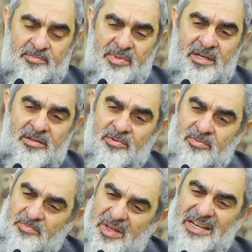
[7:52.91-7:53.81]
bir
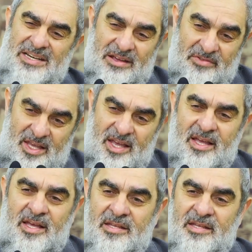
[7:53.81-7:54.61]
bir nevi